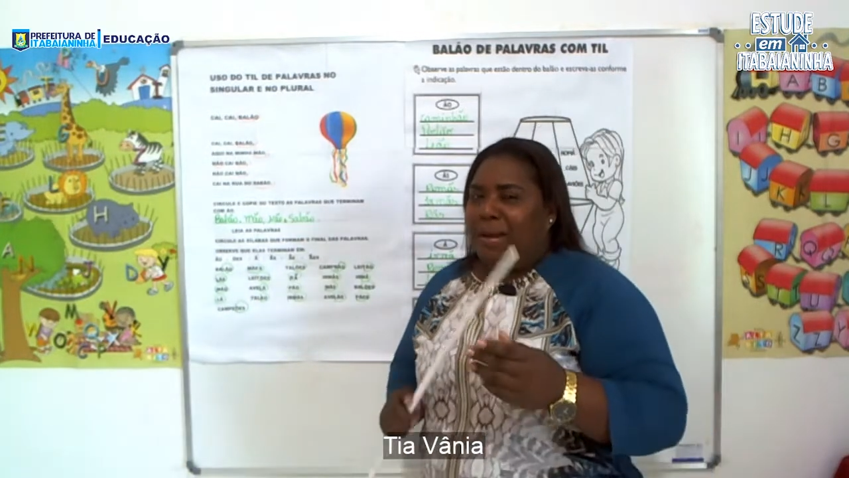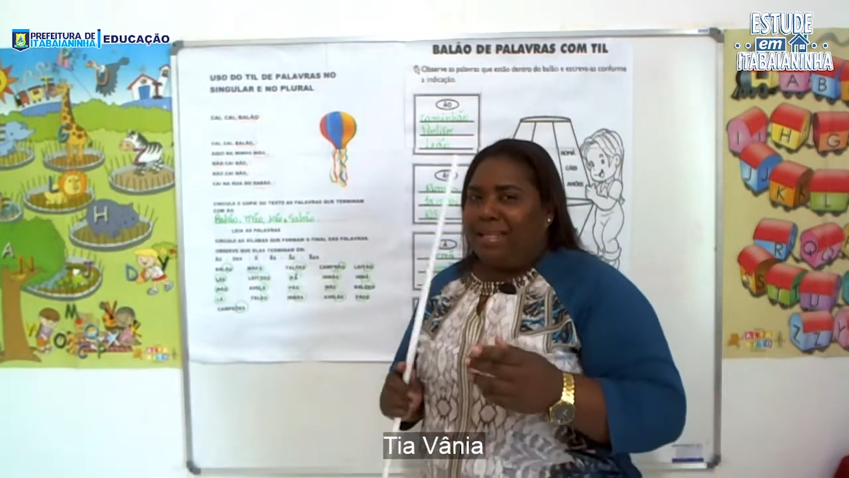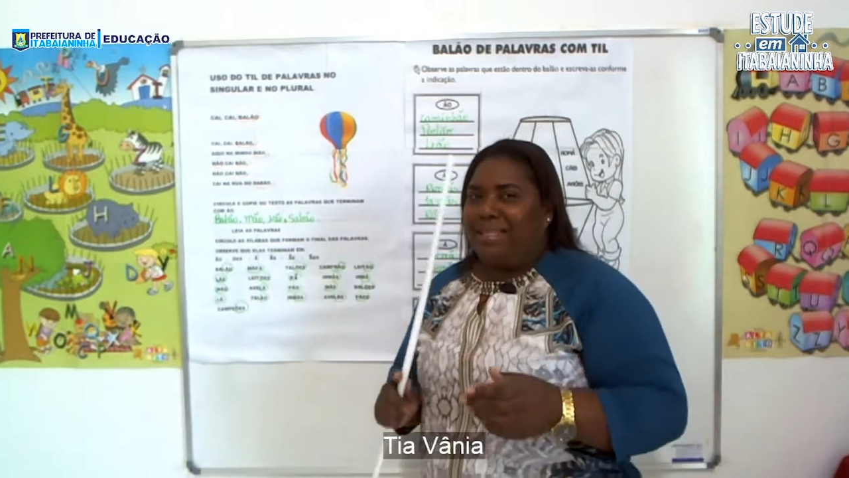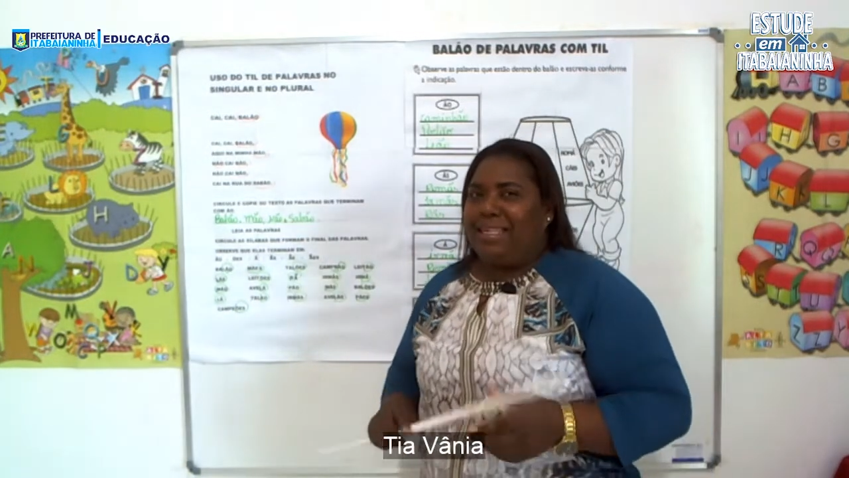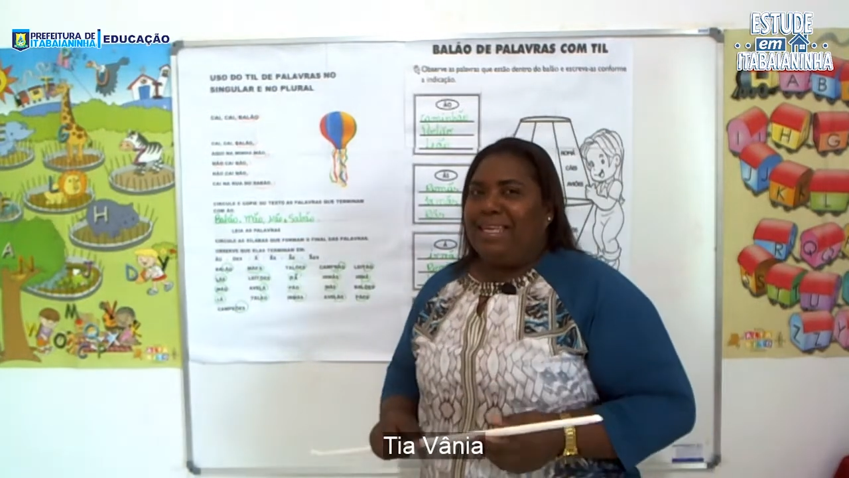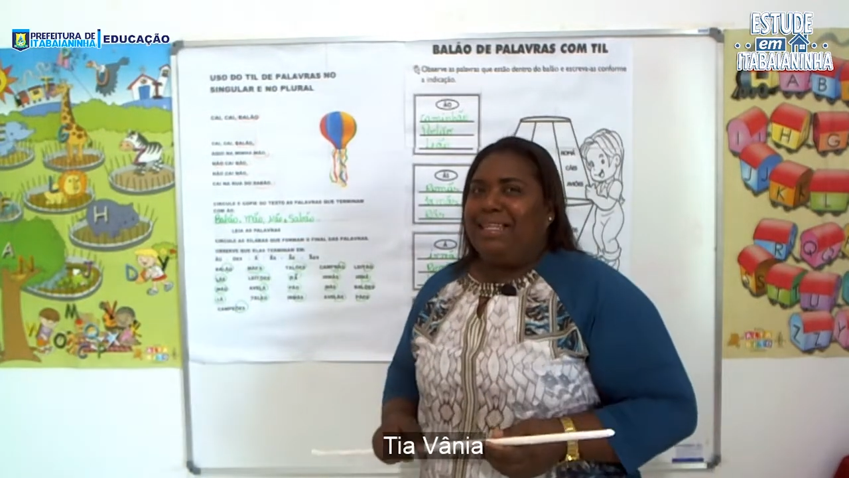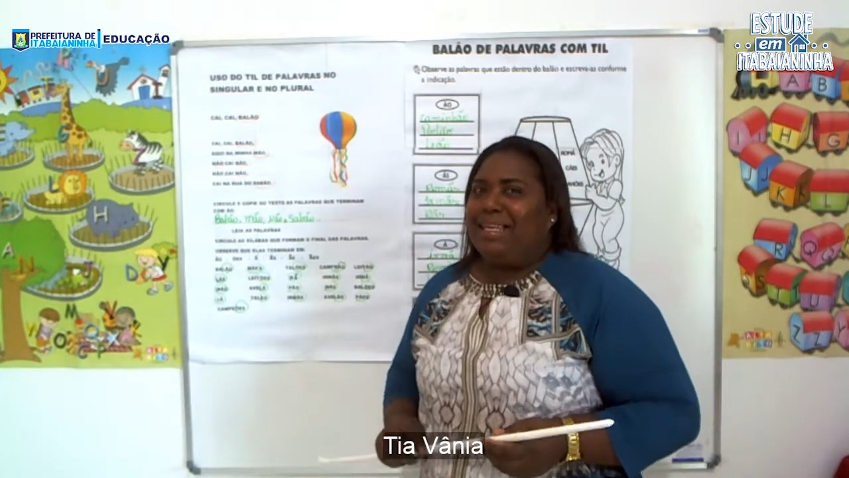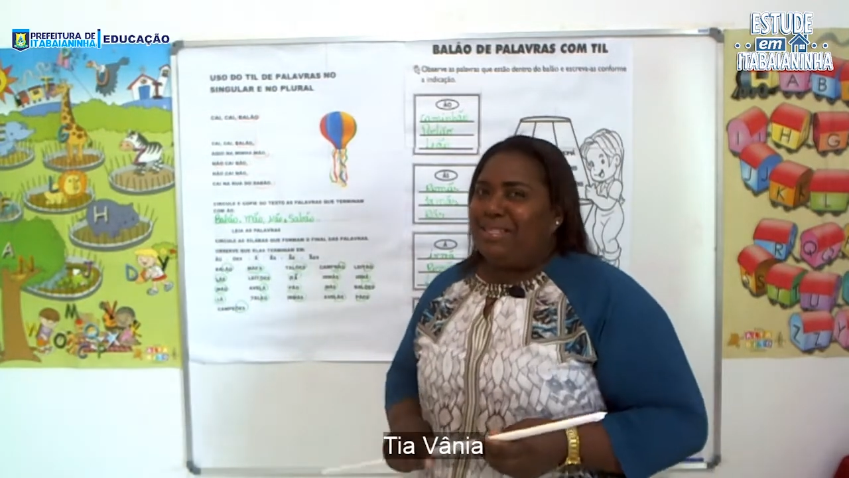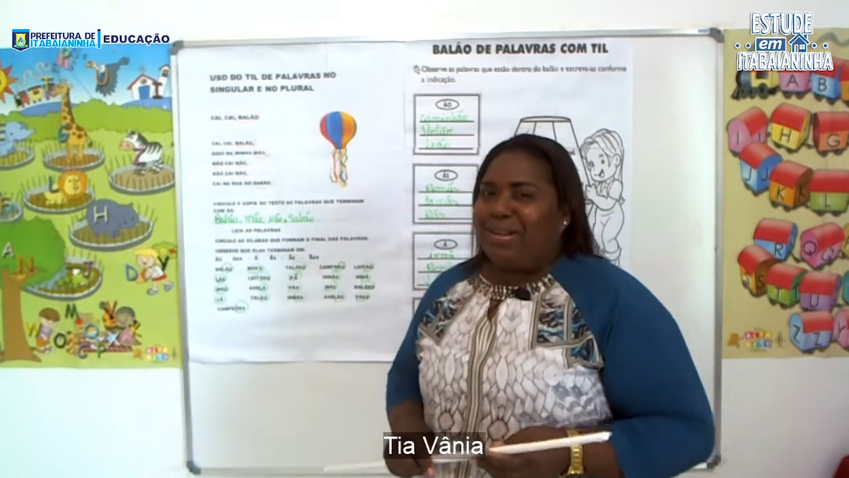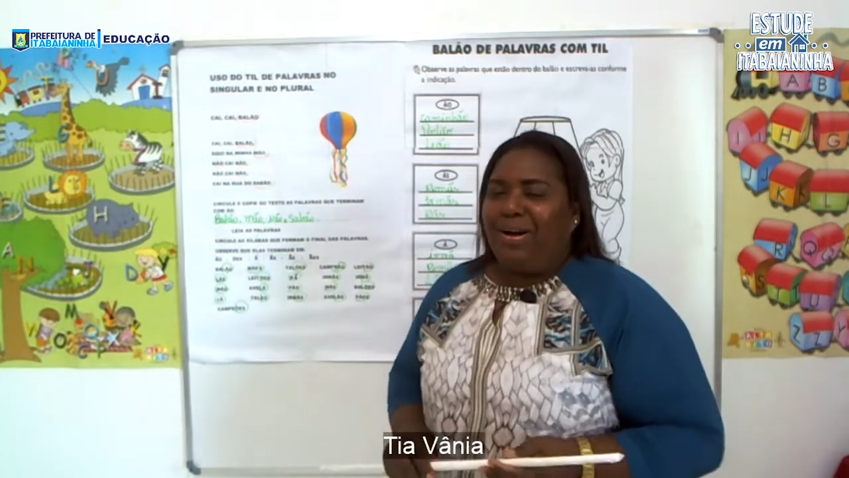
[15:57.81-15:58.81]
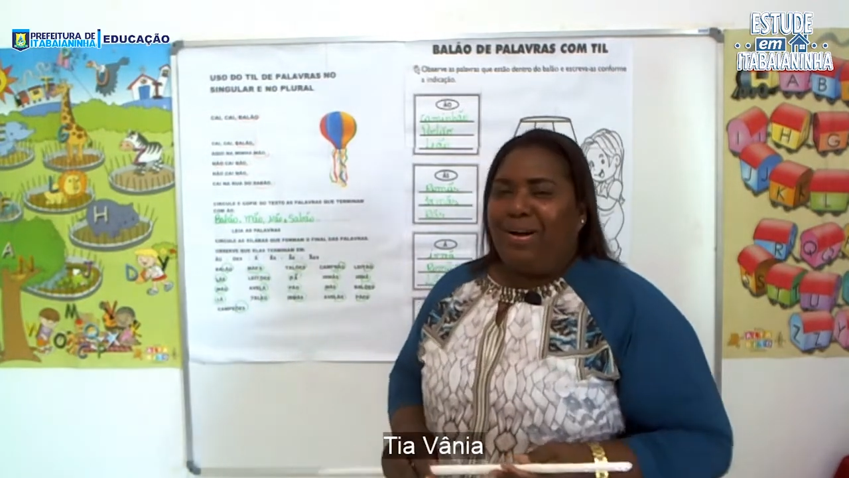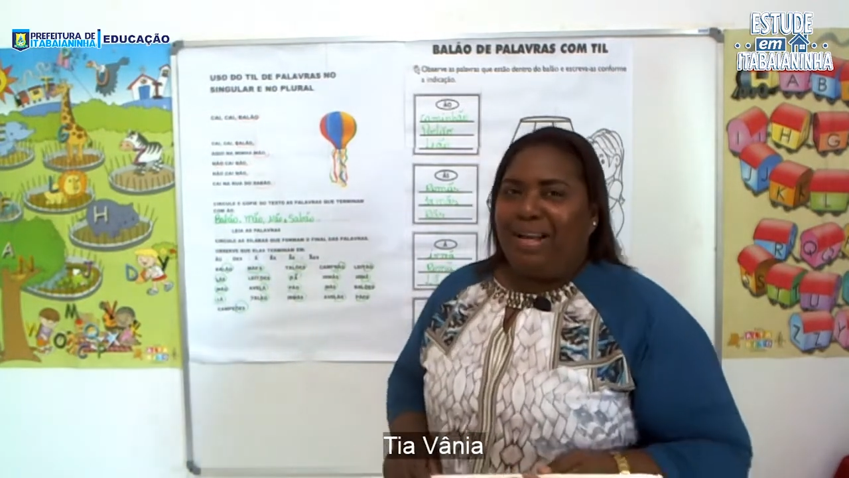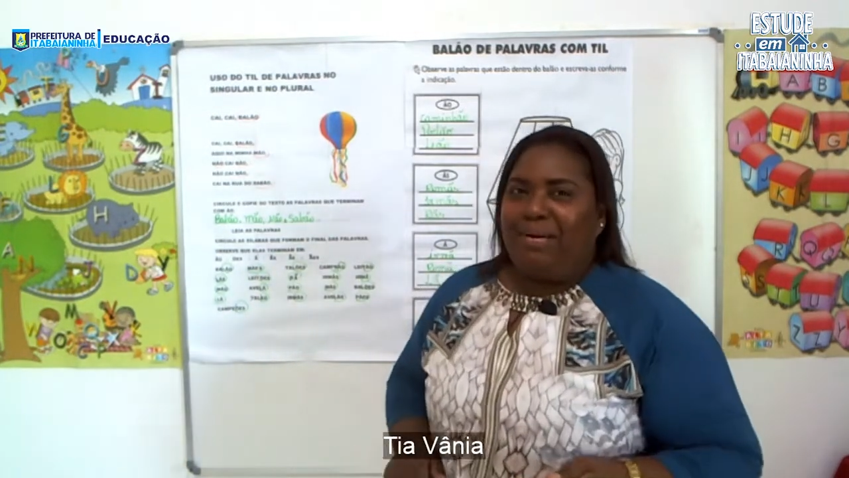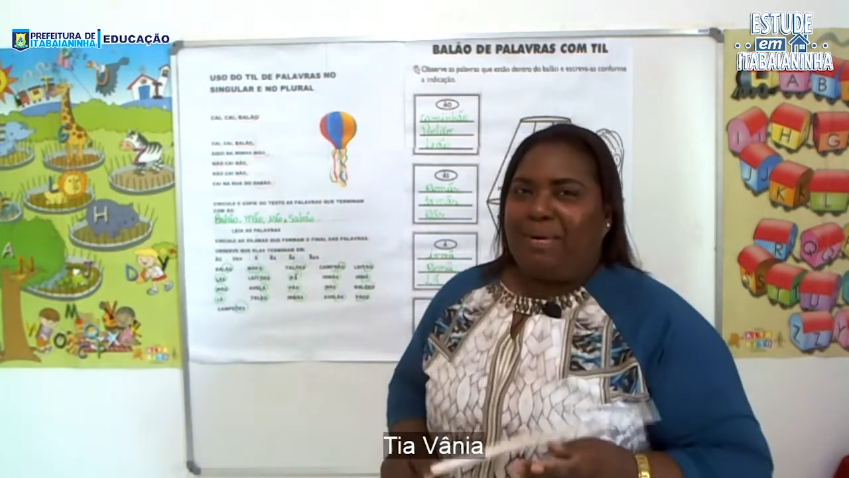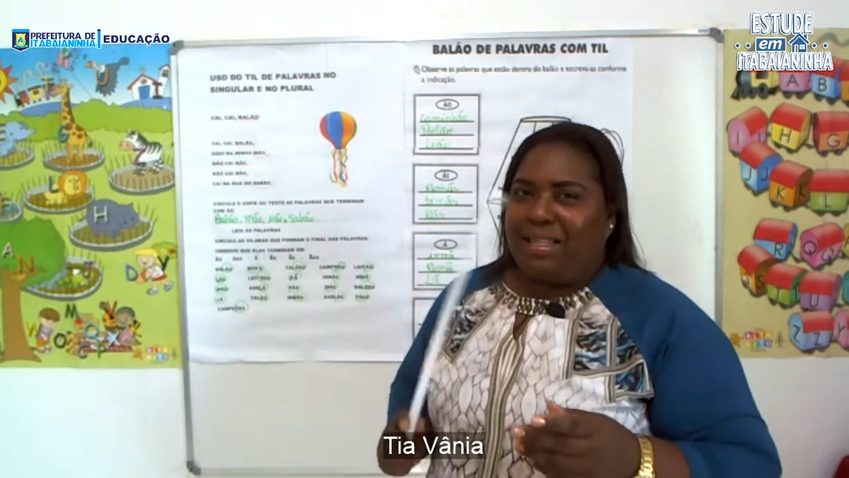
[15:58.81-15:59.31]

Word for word: para a tia da escola,